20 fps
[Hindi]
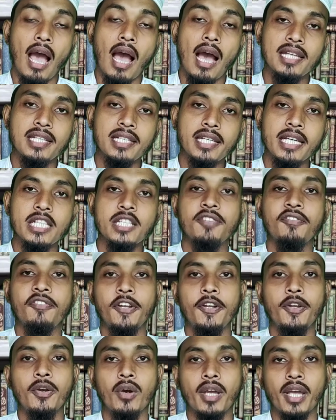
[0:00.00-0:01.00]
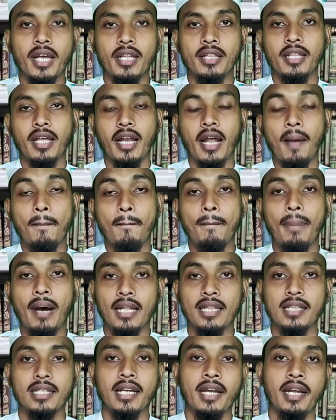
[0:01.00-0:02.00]
आज के इस वीडियो के अंदर हम
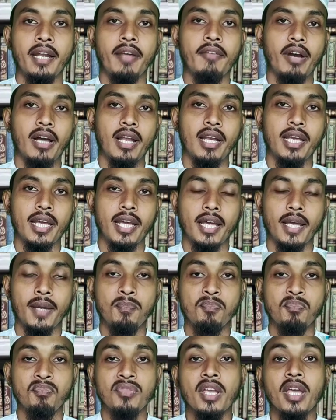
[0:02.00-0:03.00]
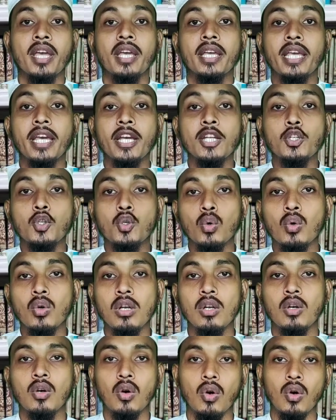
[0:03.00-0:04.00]
बात करने वाले हैं कि
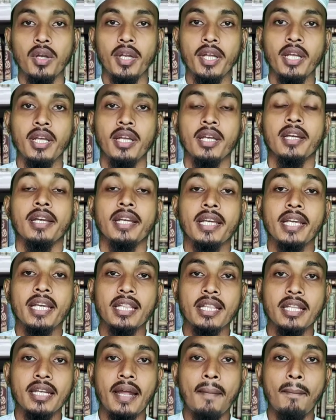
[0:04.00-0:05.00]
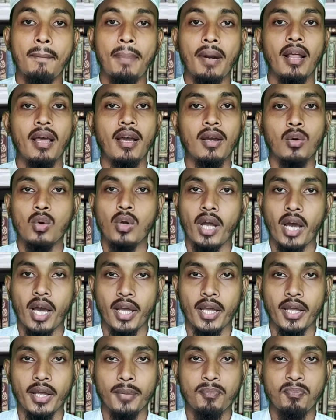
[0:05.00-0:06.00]
चुगलखोरी कितना बड़ा गुनाह
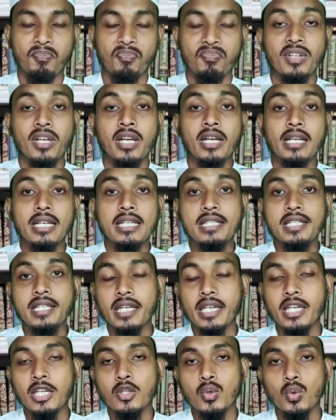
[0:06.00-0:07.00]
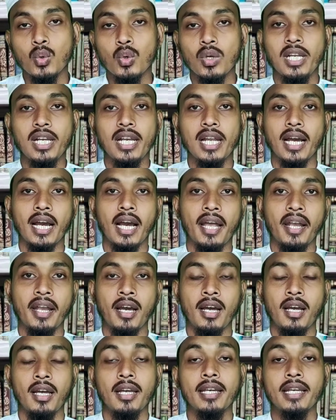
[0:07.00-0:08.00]
है किसी की चुगली लगाना
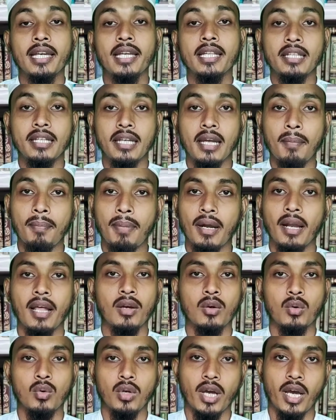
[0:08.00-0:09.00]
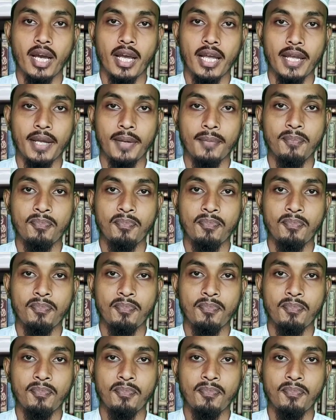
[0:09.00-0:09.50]
कितना बड़ा गुनाह है